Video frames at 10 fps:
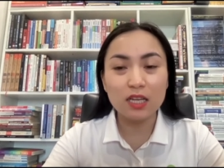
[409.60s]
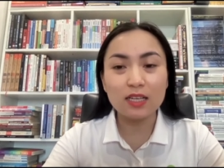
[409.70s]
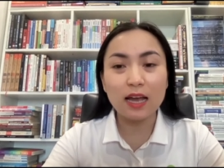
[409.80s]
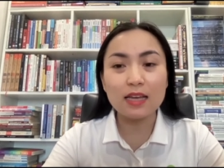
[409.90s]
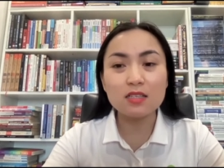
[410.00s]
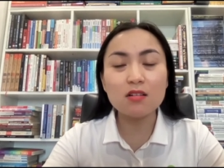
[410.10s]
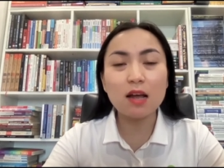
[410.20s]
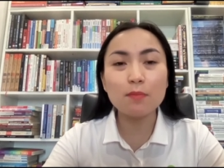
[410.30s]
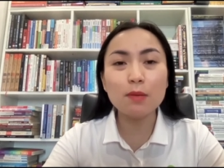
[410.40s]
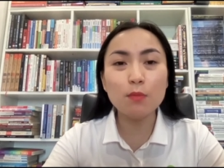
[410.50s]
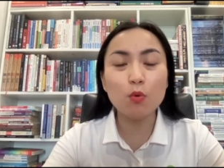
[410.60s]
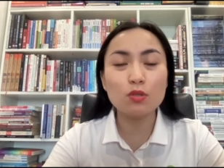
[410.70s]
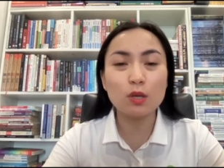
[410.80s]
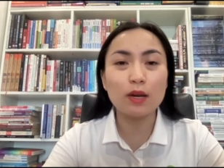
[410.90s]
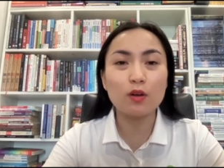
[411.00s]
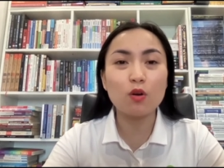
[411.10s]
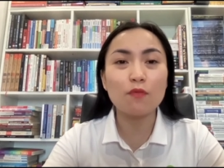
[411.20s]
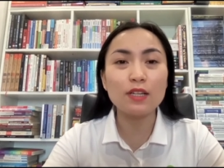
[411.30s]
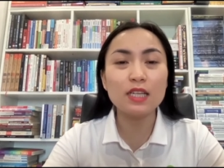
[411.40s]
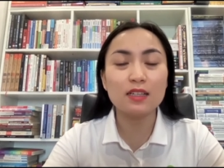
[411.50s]
thì cái sơ gan mất bù sau này nó
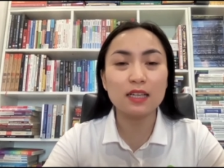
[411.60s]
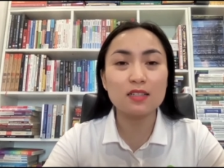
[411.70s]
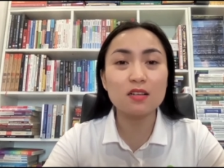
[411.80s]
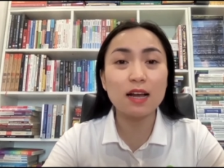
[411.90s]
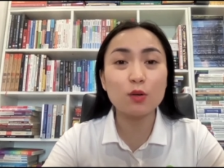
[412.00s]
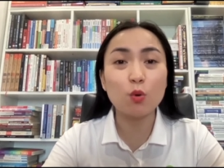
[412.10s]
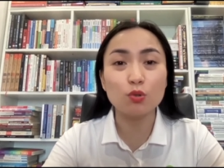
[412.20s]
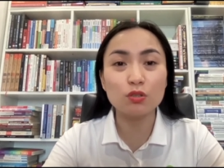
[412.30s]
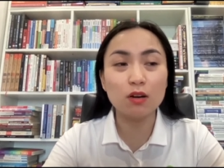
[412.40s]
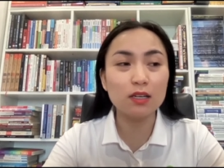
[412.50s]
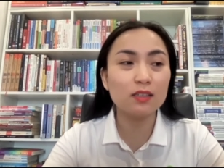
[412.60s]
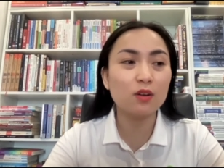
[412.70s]
còn phát triển thành sơ gan cổ trướng ấy.